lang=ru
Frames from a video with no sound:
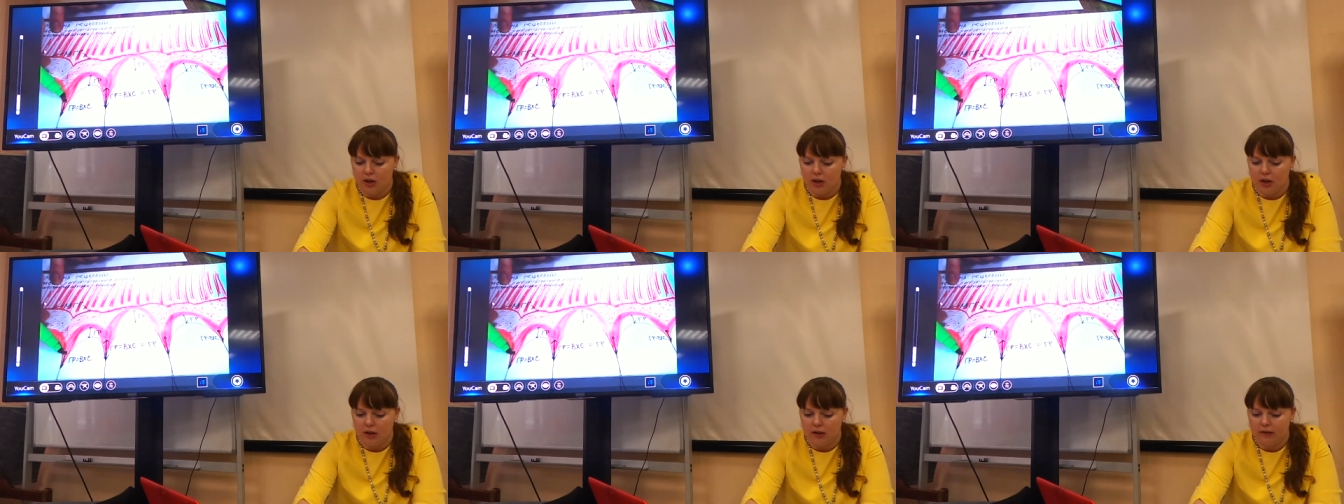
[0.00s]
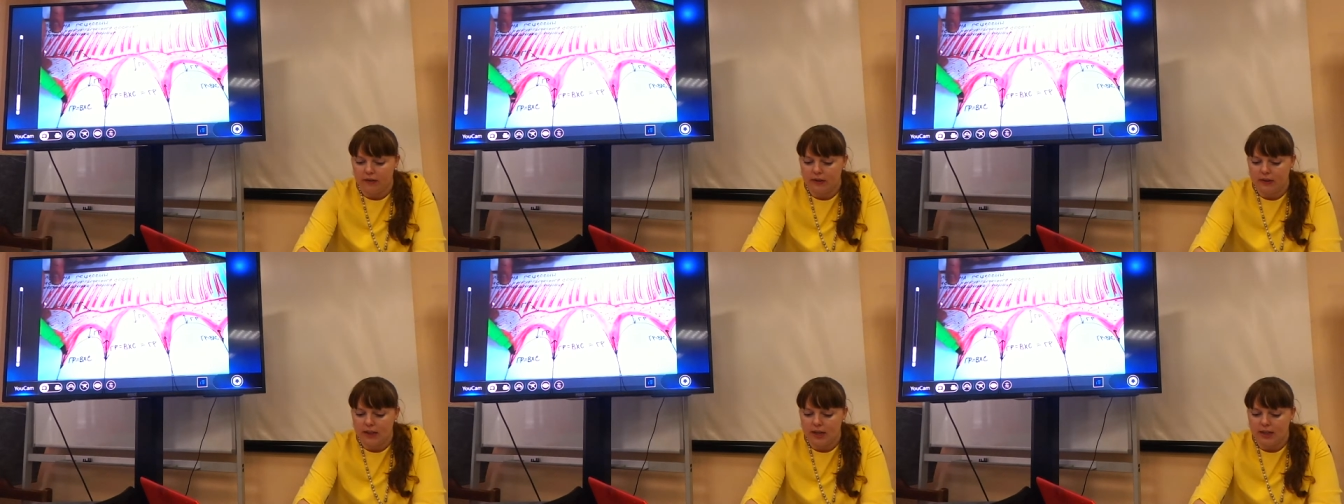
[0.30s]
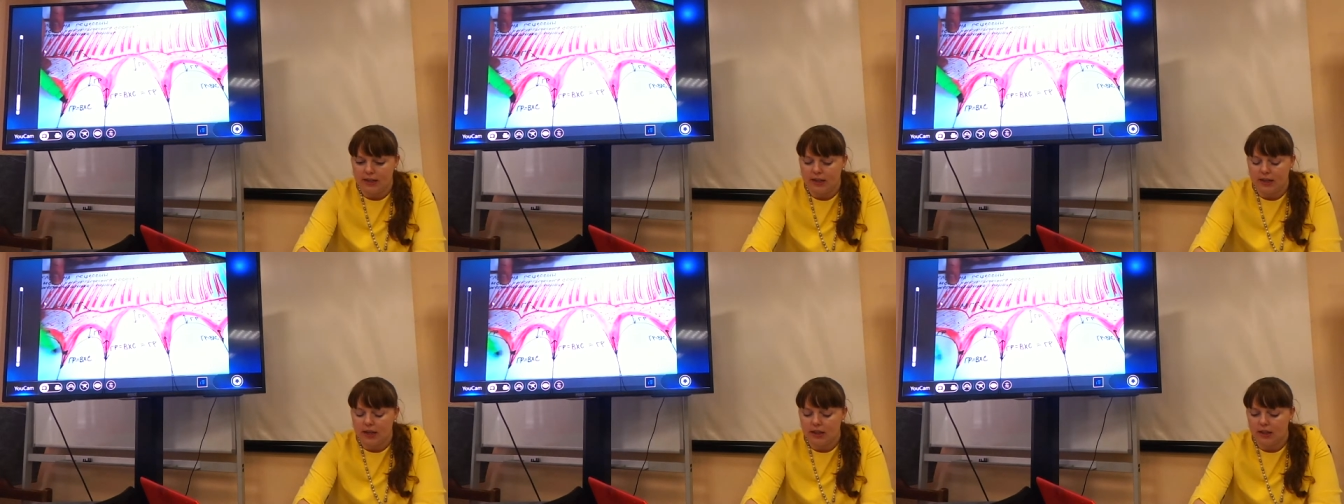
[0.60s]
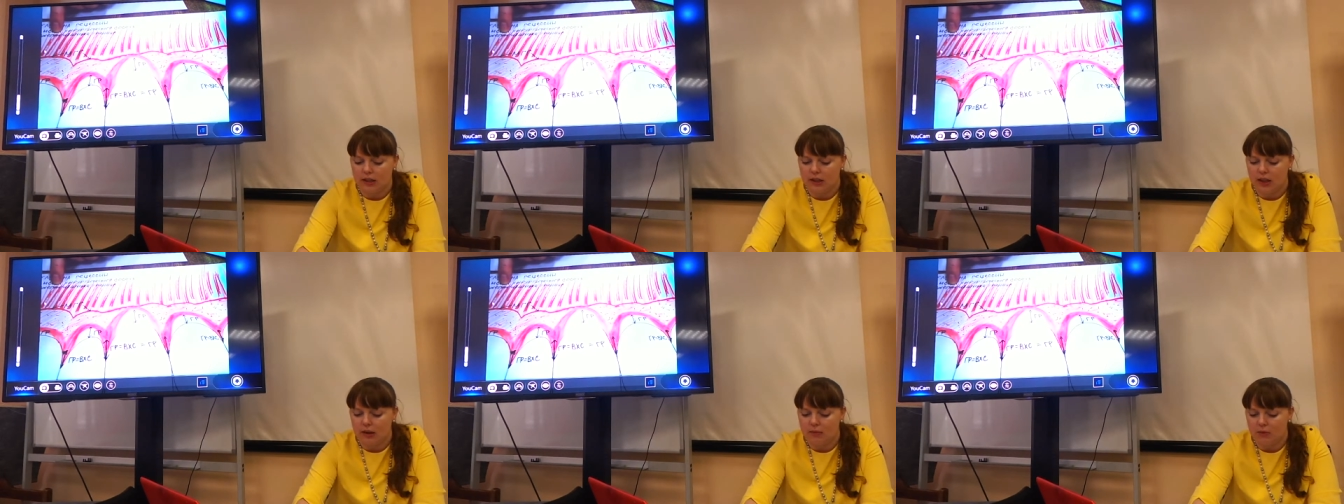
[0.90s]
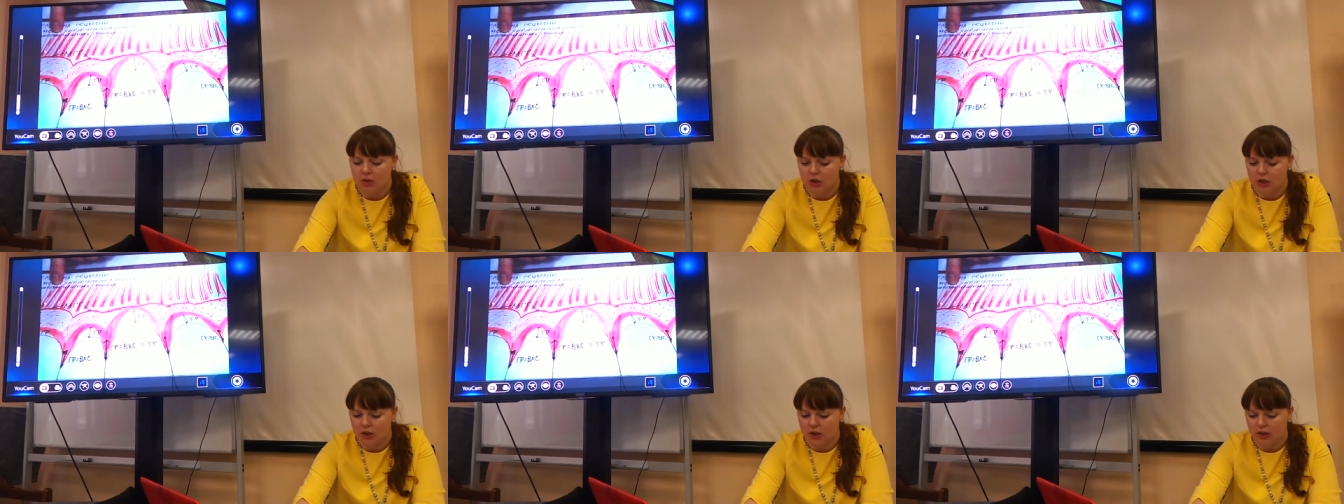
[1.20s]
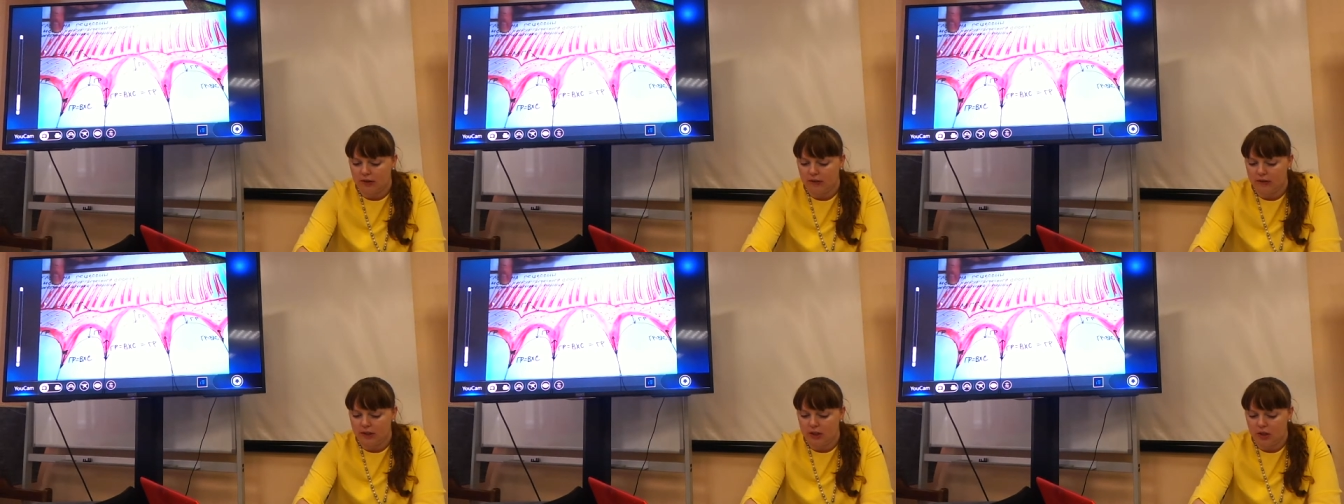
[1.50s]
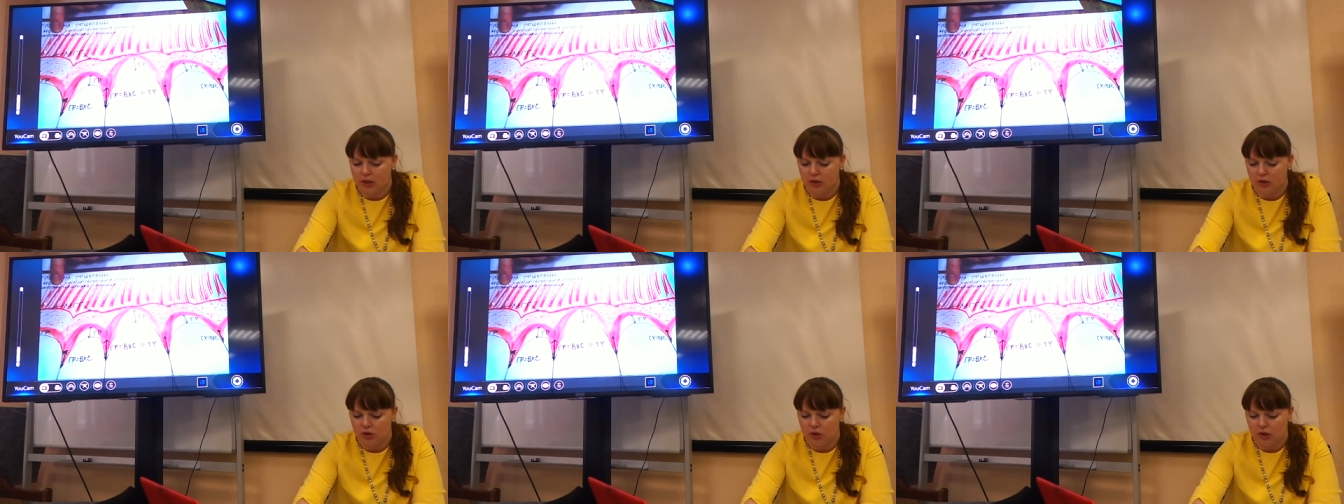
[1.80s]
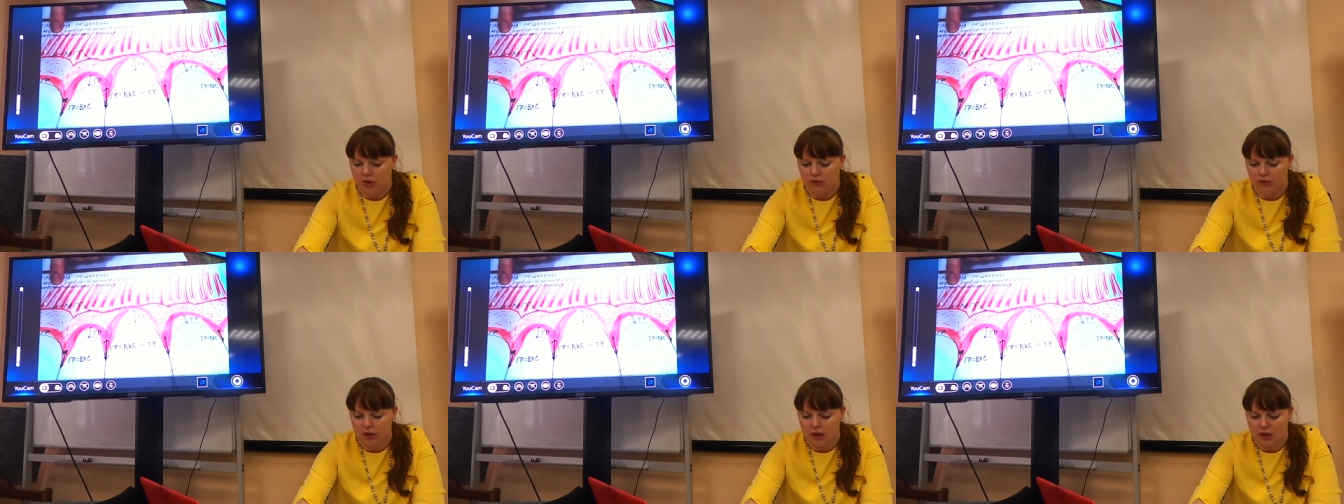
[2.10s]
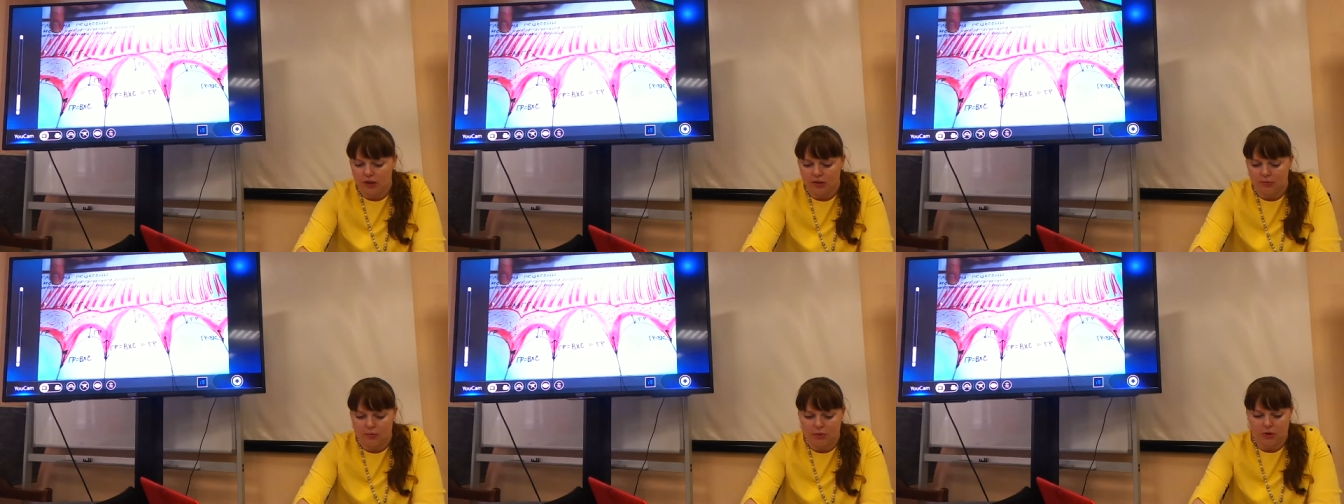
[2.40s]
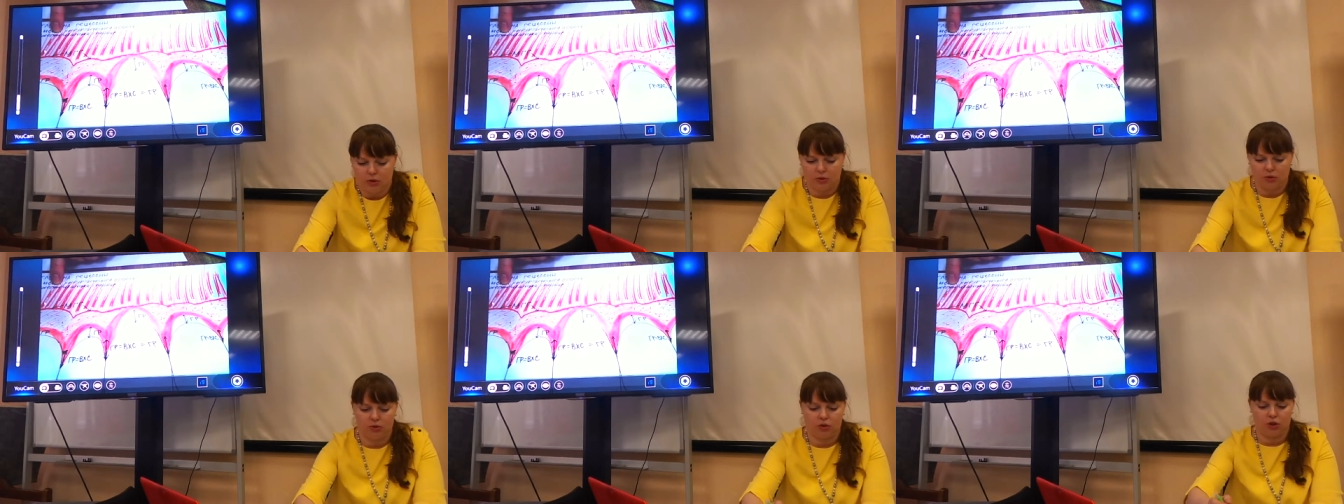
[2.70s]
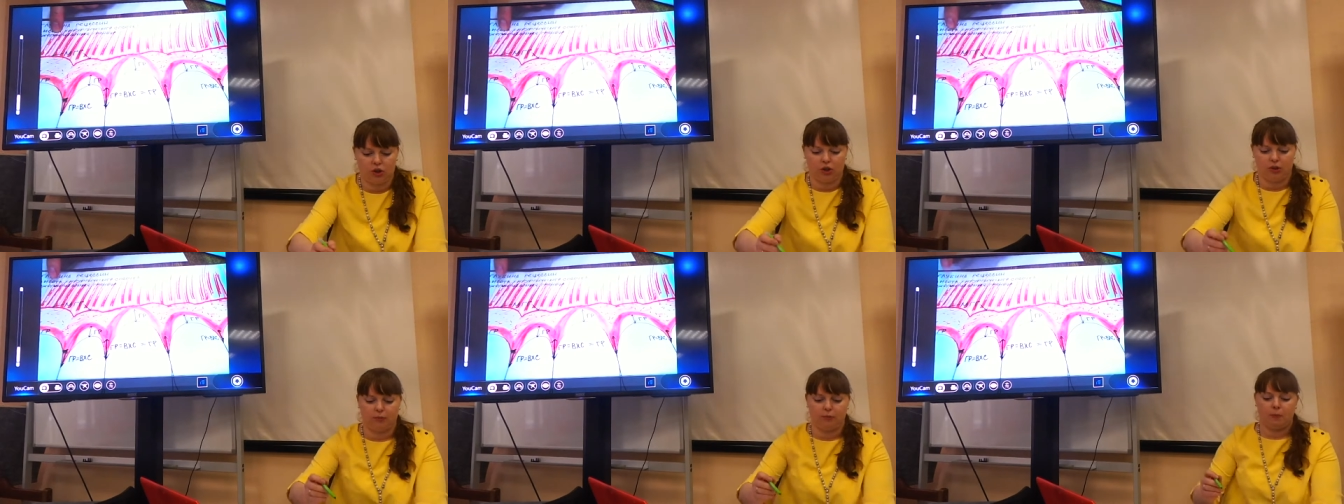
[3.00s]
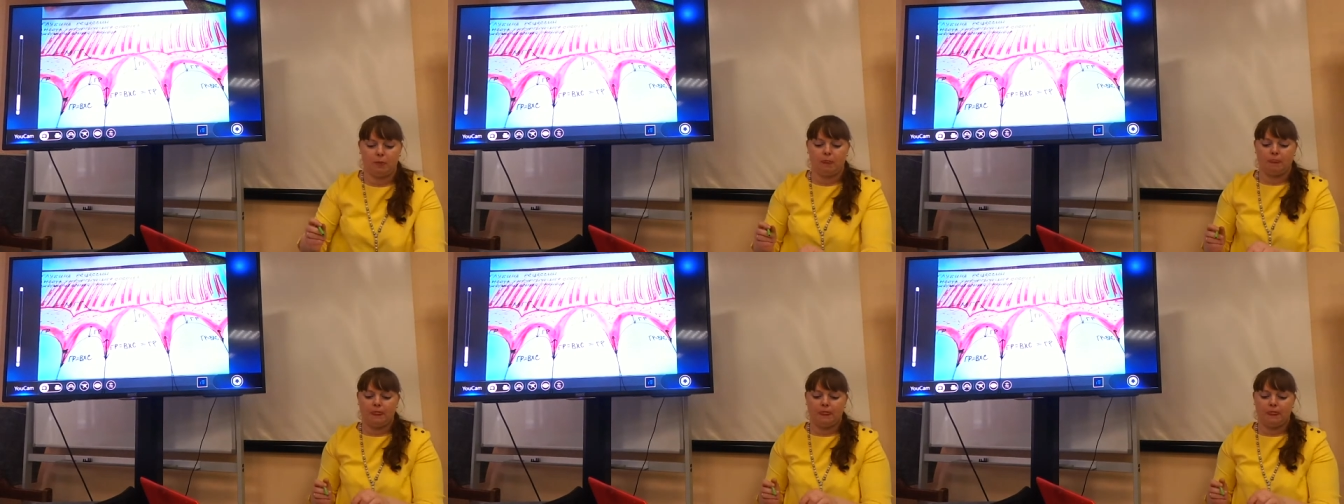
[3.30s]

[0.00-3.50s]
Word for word: и высоте анатомического сосочка в данном случае.